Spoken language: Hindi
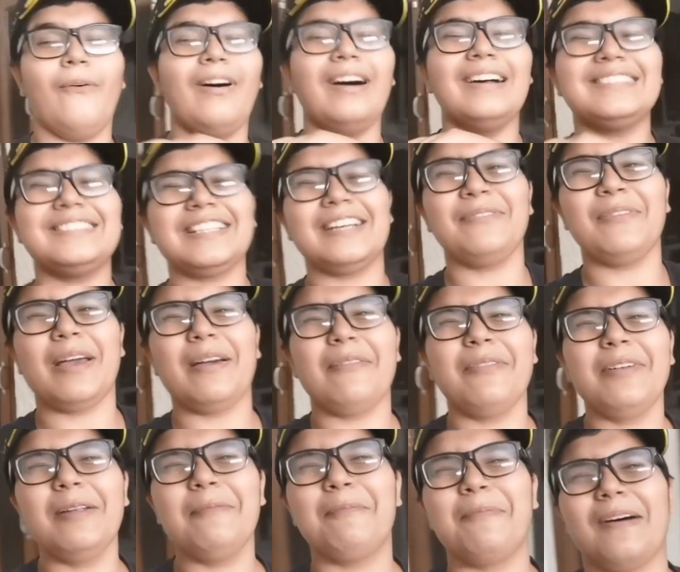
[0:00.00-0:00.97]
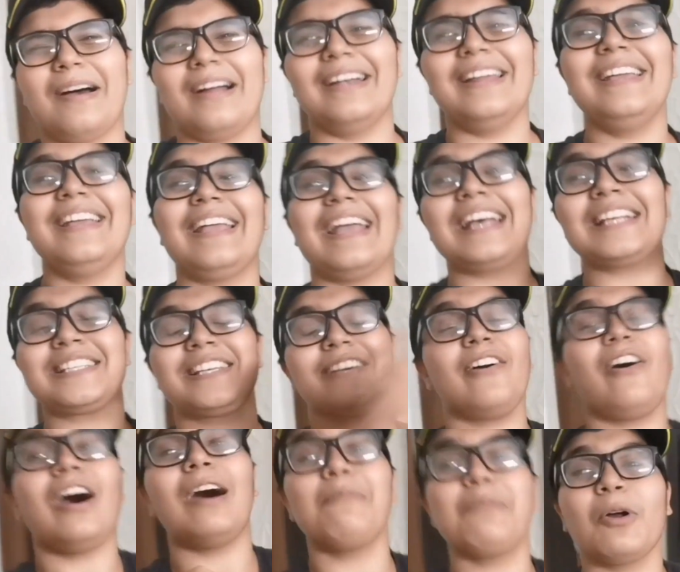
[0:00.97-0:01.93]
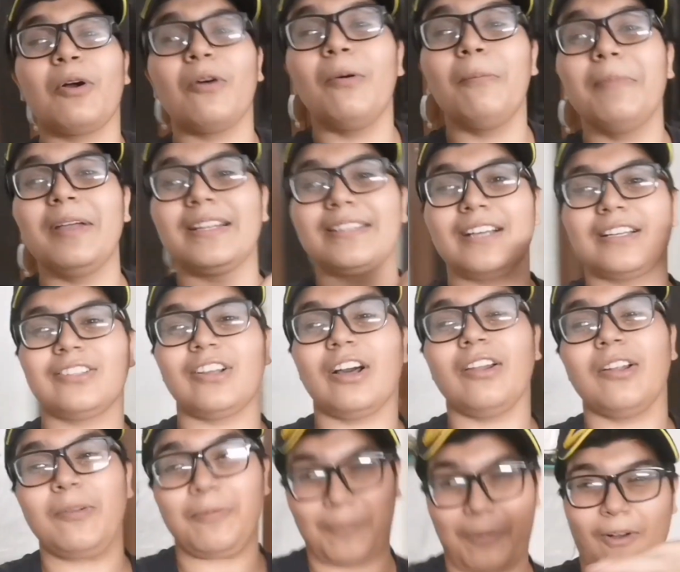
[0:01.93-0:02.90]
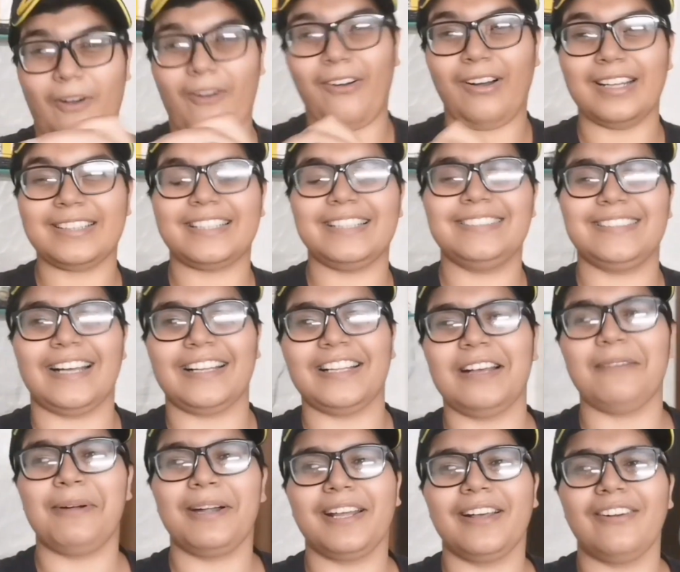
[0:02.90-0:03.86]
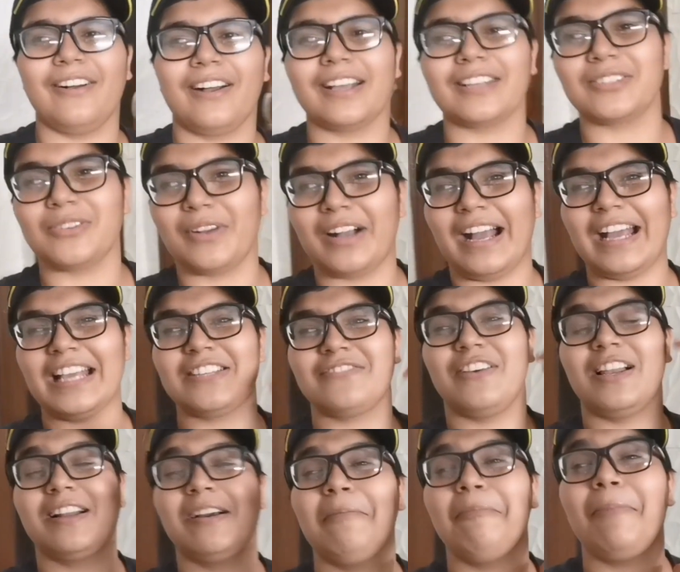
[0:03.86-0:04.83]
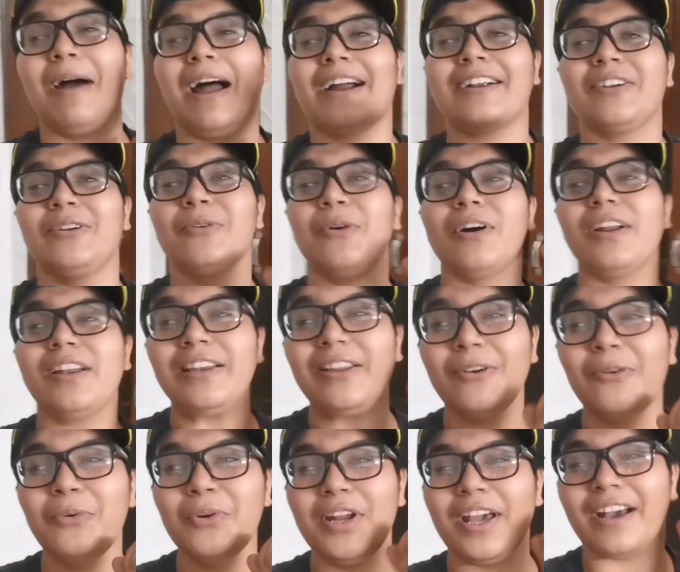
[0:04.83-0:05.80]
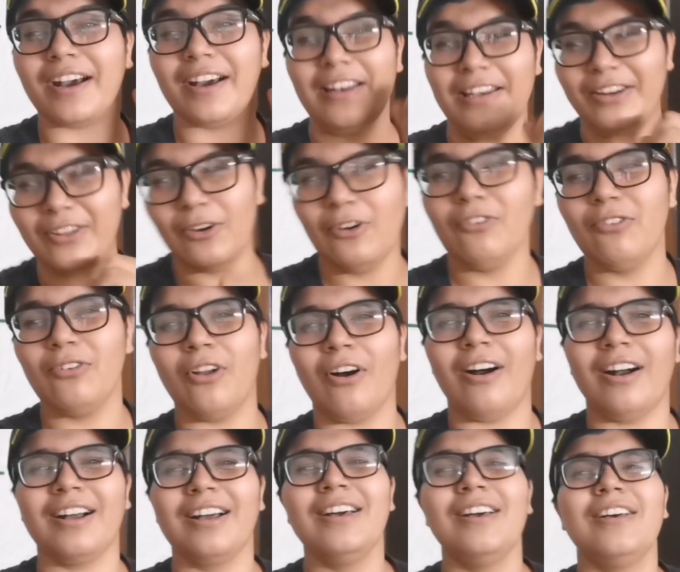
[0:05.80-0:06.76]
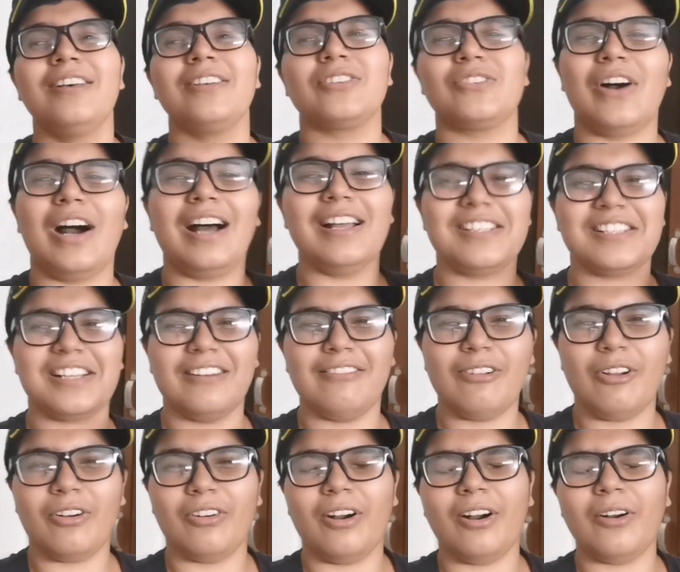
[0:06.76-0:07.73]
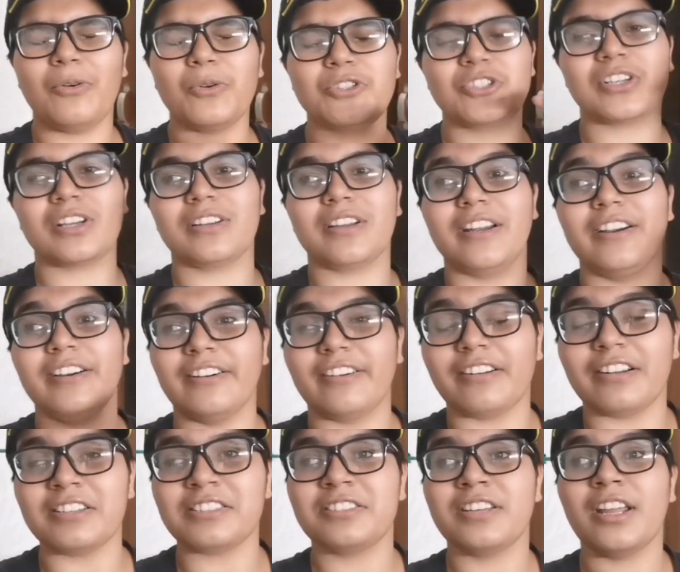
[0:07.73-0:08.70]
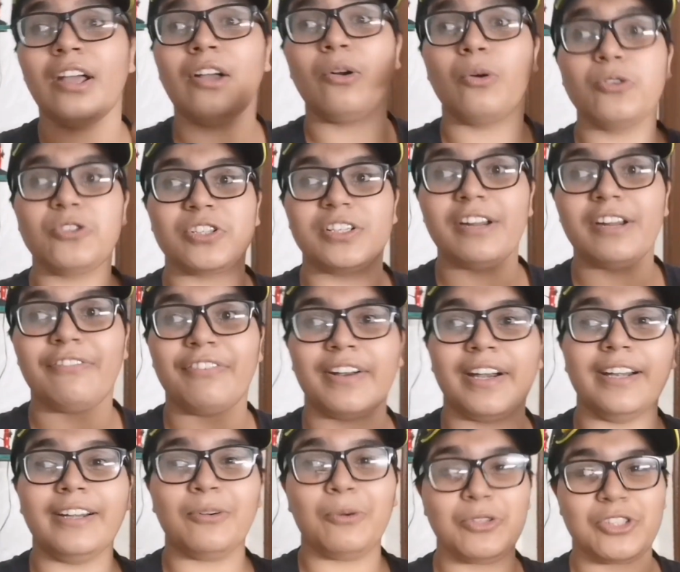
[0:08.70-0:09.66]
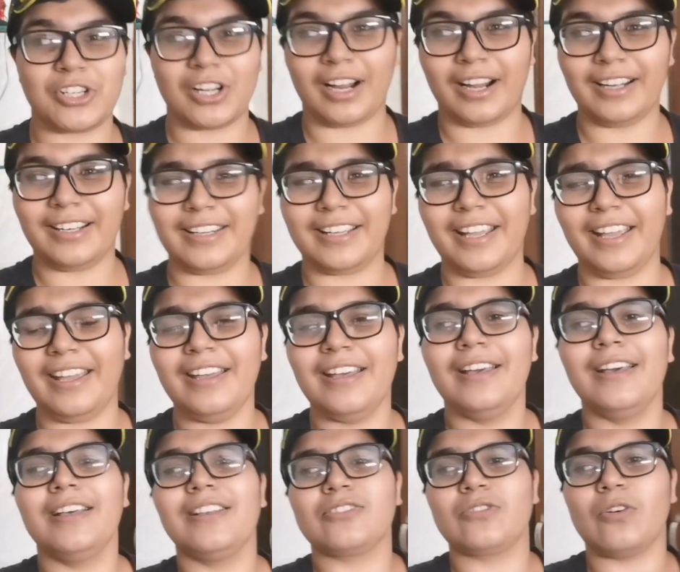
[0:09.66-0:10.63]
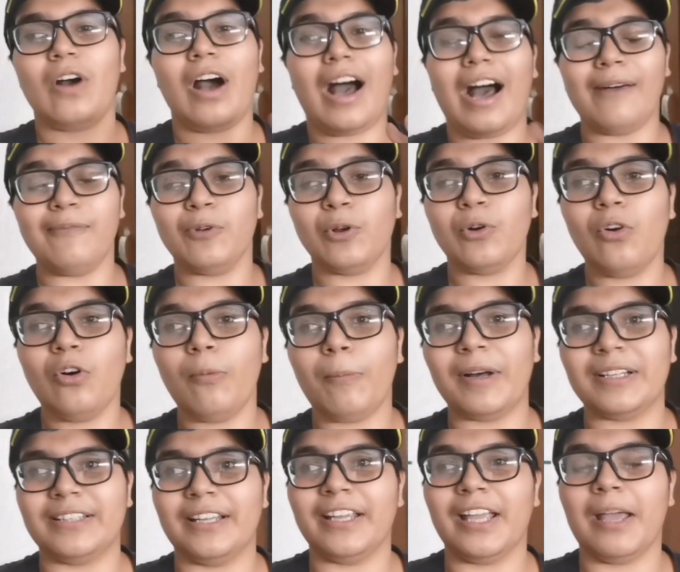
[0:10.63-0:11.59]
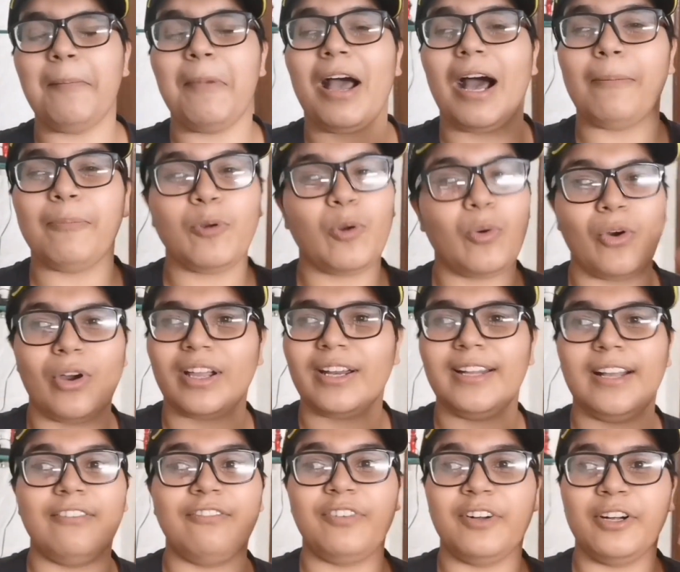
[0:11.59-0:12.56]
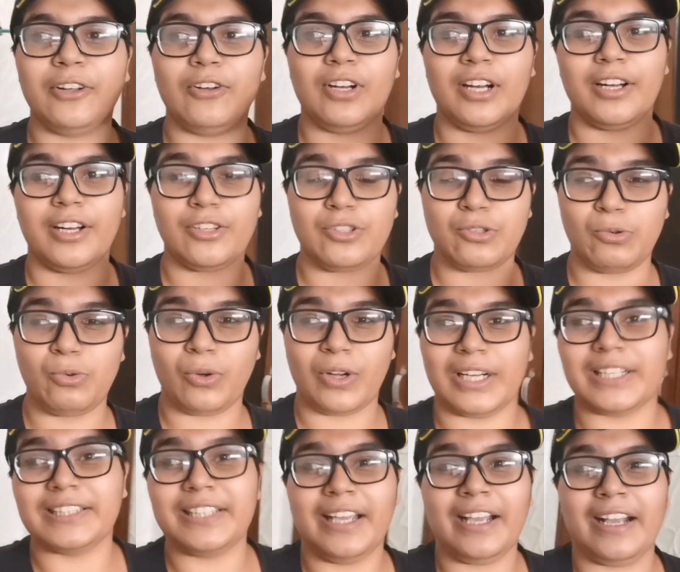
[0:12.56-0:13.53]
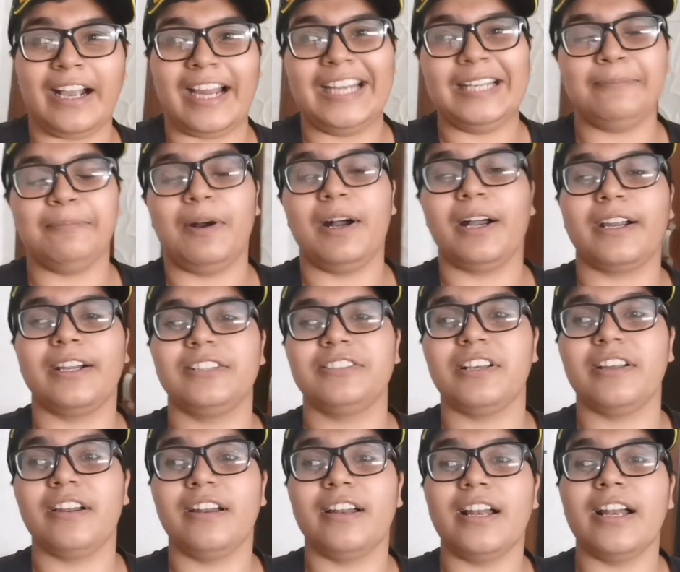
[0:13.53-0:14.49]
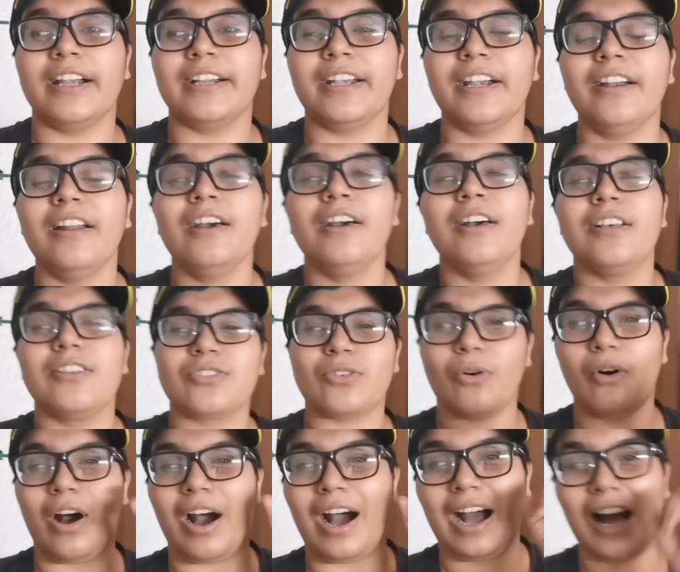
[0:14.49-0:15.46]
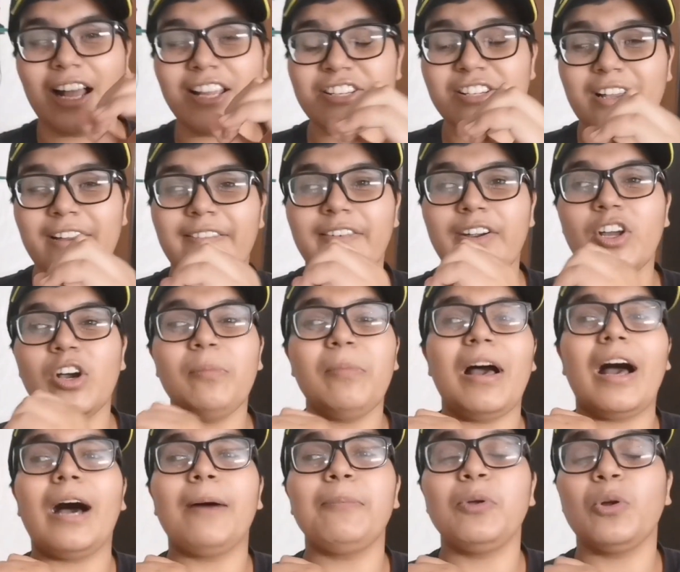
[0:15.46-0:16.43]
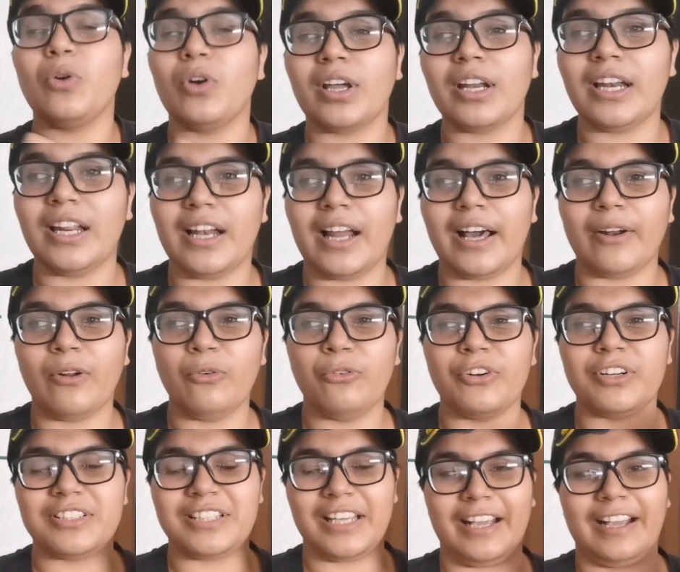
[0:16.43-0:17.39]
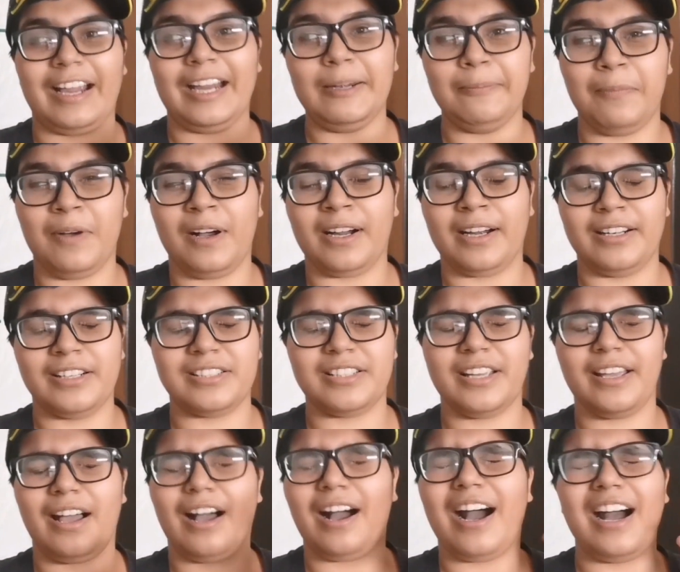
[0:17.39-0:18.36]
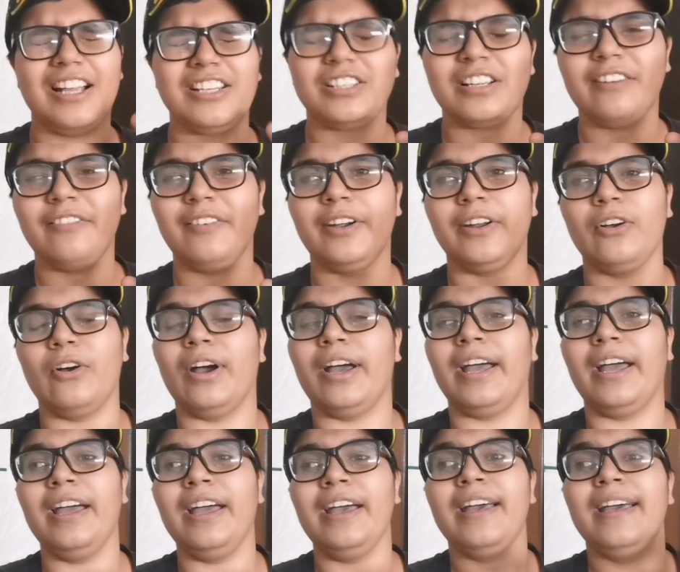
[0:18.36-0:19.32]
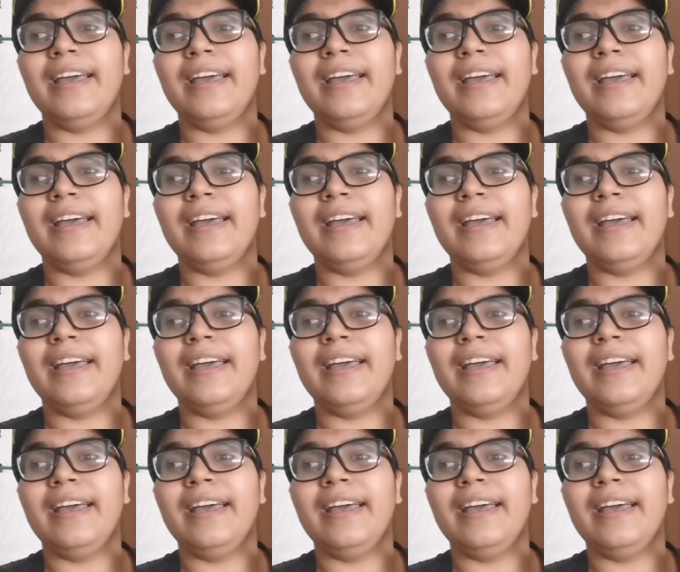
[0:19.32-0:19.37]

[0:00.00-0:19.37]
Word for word: व्हाट्सएप एवरीबॉडी कैसे हो आप लोग उम्मीद करता हूँ लोग बहुत ही ज़्यादा बड़े हो गए सो गाइस वेलकम बैक टू अ न्यू डे अ न्यू व्लॉग सो आज का व्लॉग होगा कुछ इंटरेस्टिंग कुछ डिफरेंट कुछ हटके सो so, आप लोगों को पता ही है मैं आप लोगों के लिए अब वीडियो लाने शुरू कर दिए काइट मार्केट से रिलेटेड सो so, आज का वीडियो मैं आप लोगों के लिए ला रहा हूँ फिर से काइट मार्केट से आज का वीडियो है